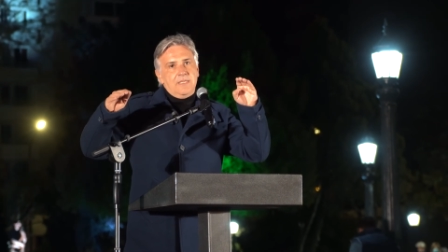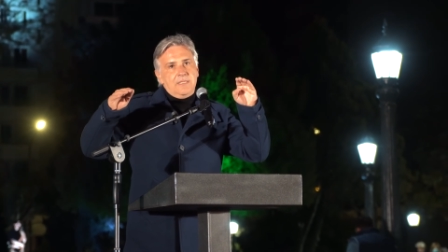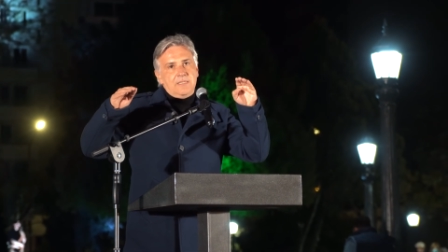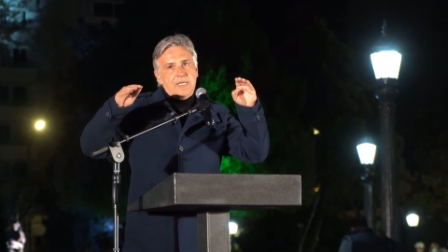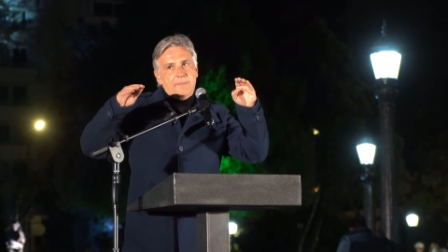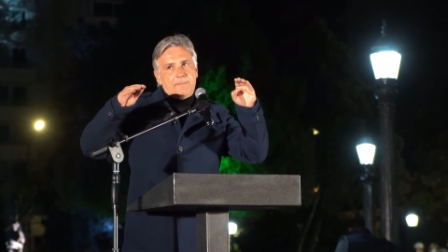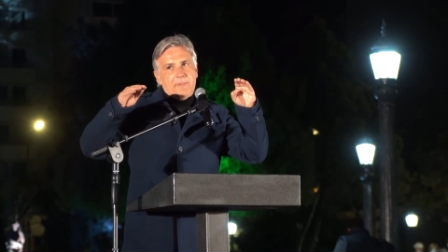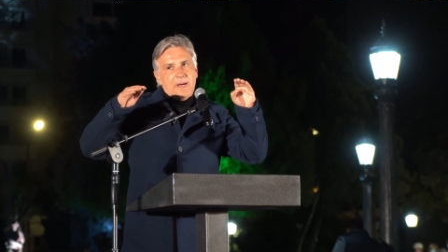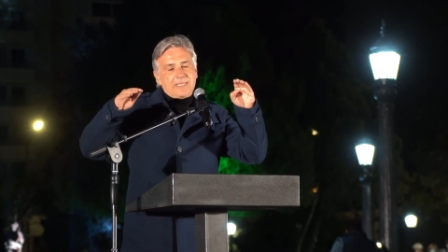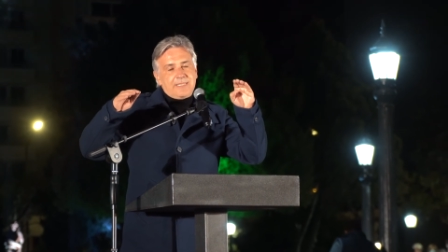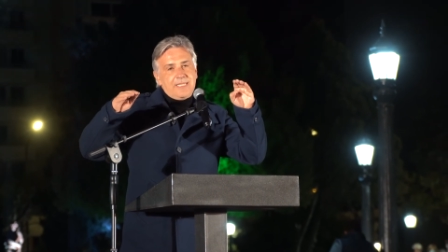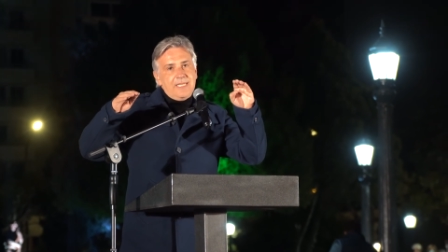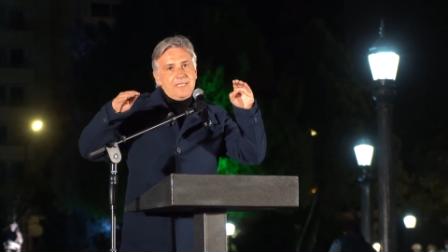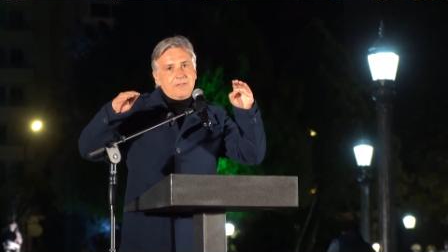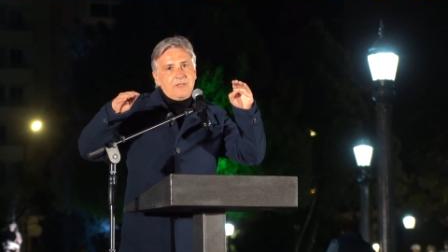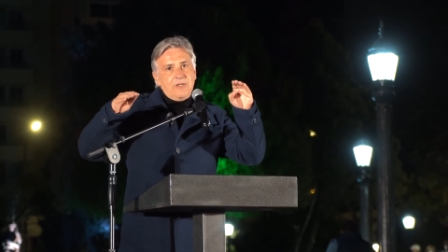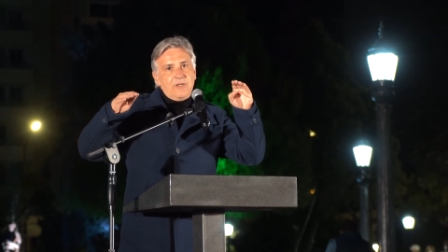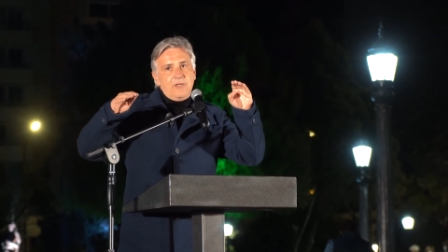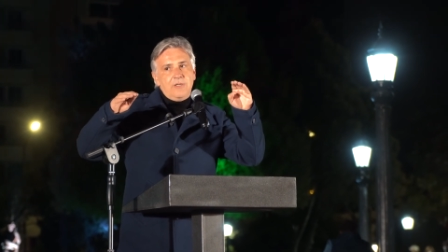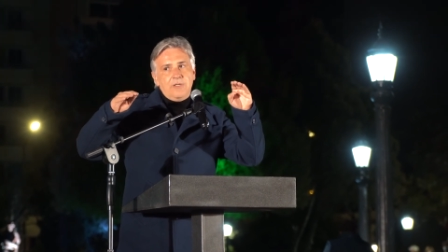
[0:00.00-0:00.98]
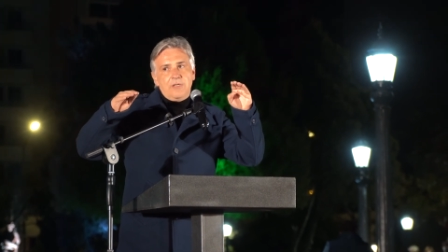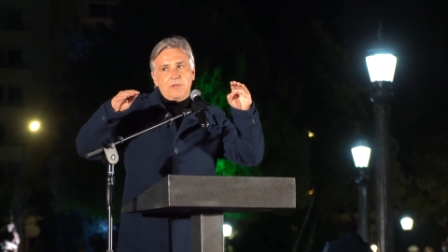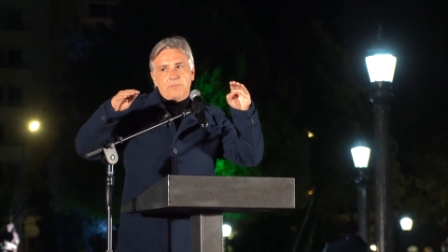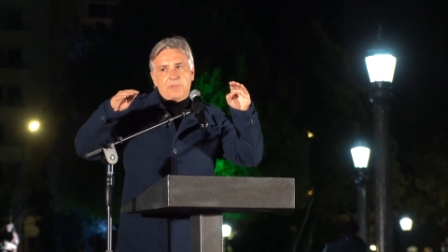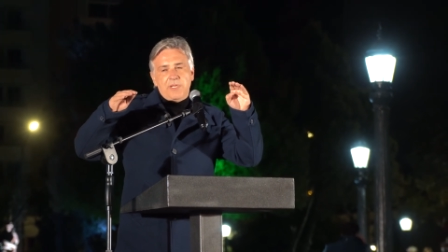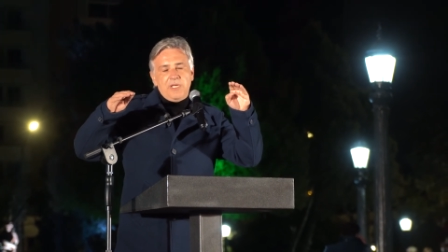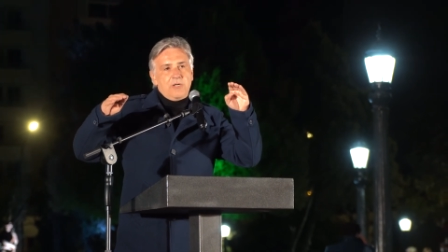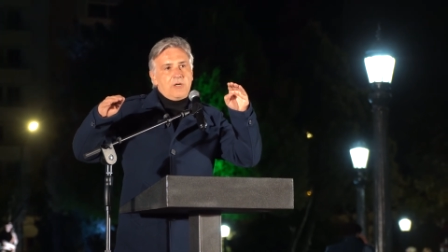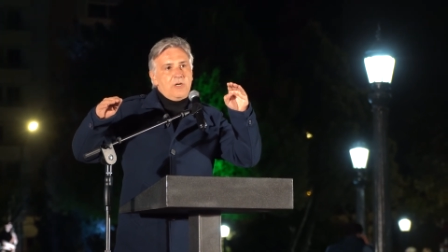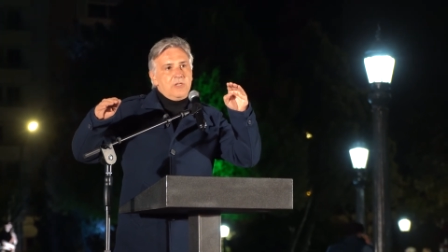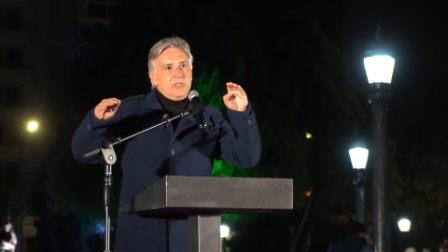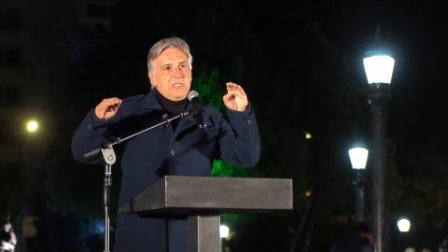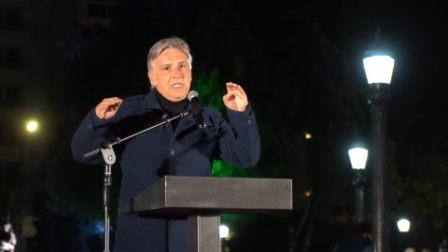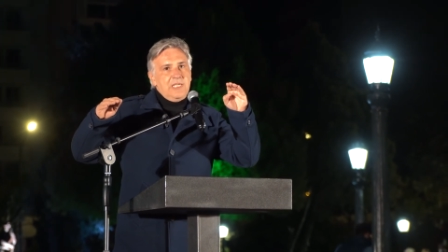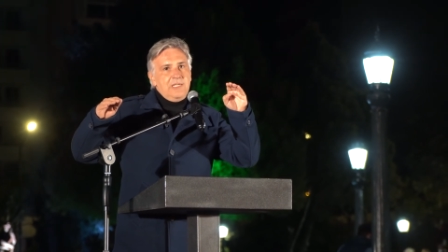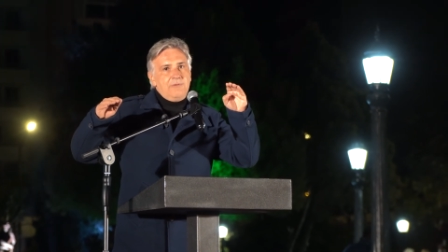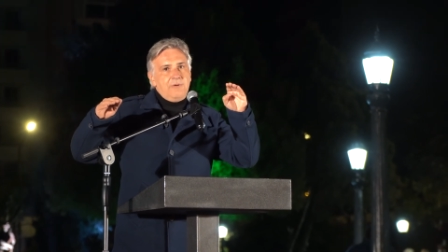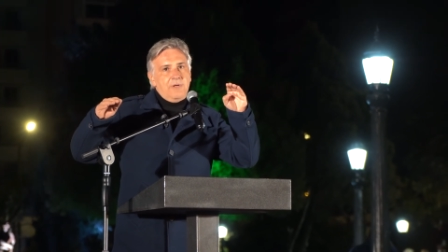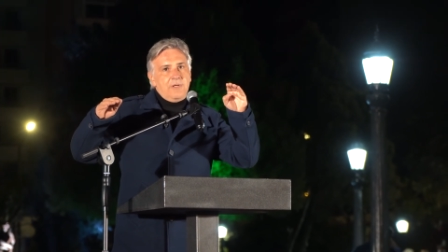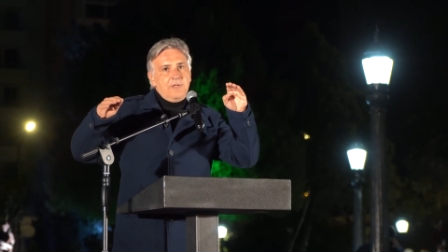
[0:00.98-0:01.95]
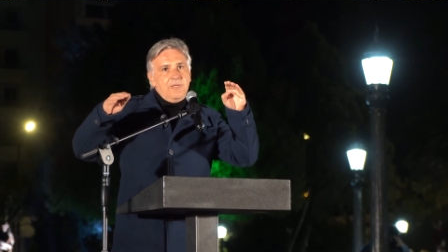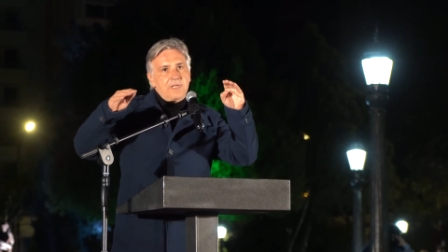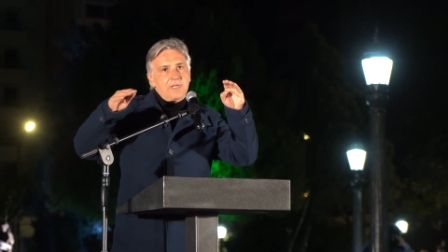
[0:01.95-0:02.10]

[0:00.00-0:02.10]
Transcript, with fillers: Despacito, pero continuo.